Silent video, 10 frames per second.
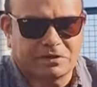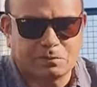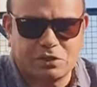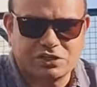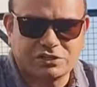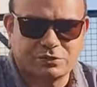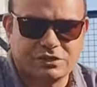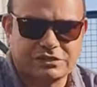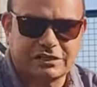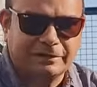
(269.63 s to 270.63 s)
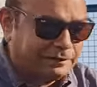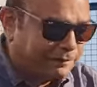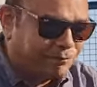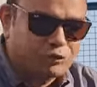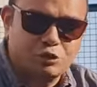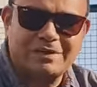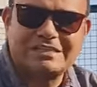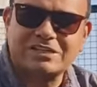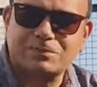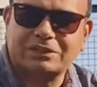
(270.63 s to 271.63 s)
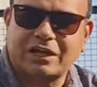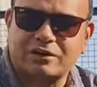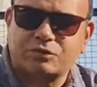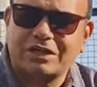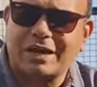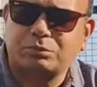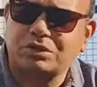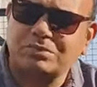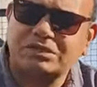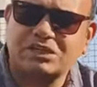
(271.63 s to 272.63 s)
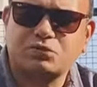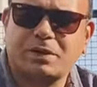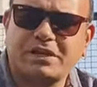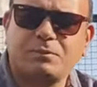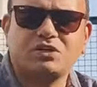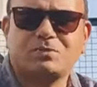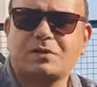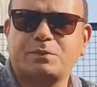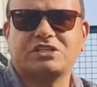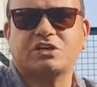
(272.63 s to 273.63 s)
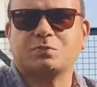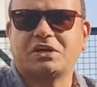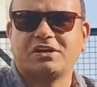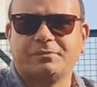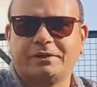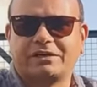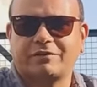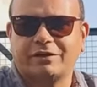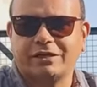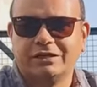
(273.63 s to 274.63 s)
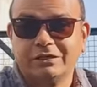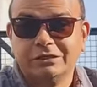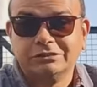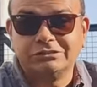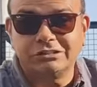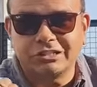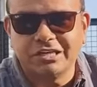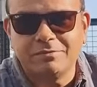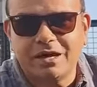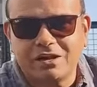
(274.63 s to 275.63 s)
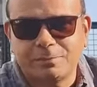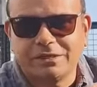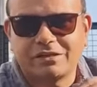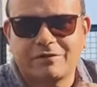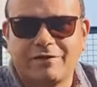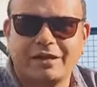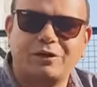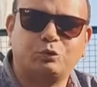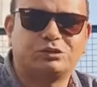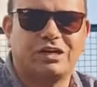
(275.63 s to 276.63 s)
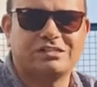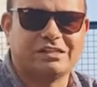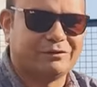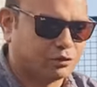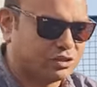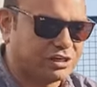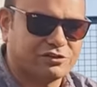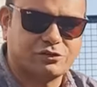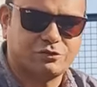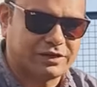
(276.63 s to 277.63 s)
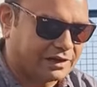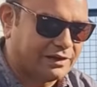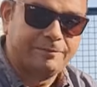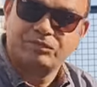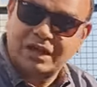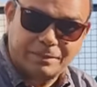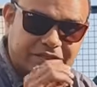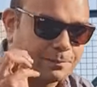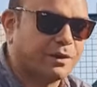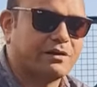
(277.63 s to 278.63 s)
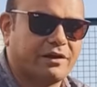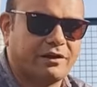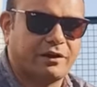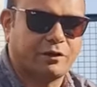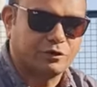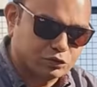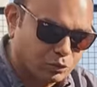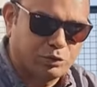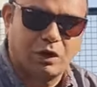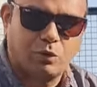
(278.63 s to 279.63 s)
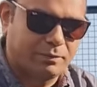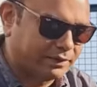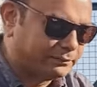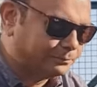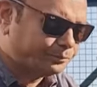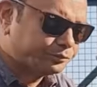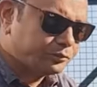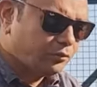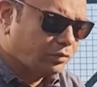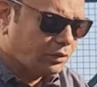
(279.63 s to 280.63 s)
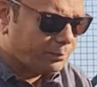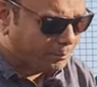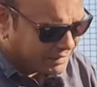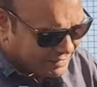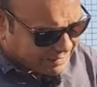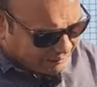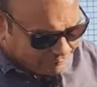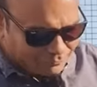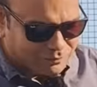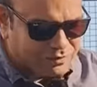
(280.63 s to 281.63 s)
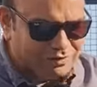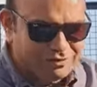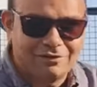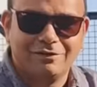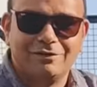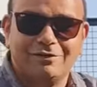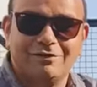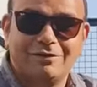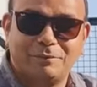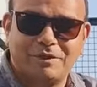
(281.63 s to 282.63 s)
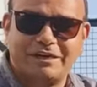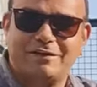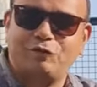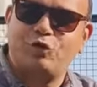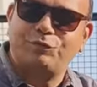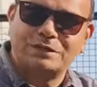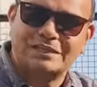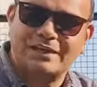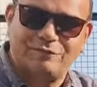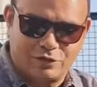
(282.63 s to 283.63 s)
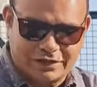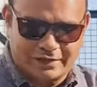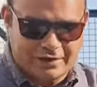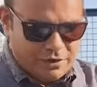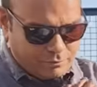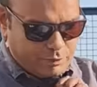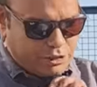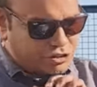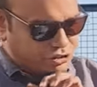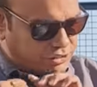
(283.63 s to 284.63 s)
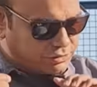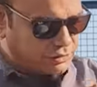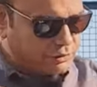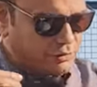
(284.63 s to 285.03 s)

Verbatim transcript: पास पेशेंस होनी चाहिए जो मैं चीज बता रहा हूँ ये आप दिन में दस बारी बीस बार पचास बार ही रिपीट करवाइए जितनी बार रिपीट करवाएंगे उतना जल्दी वो सीखना शुरू हो जाएगा अभी से फिर खड़ा कर रहा हूँ इसको बुलाऊंगा मैं बडी कम अब देखिए वो फिर से वो कर रहा है बडी सिट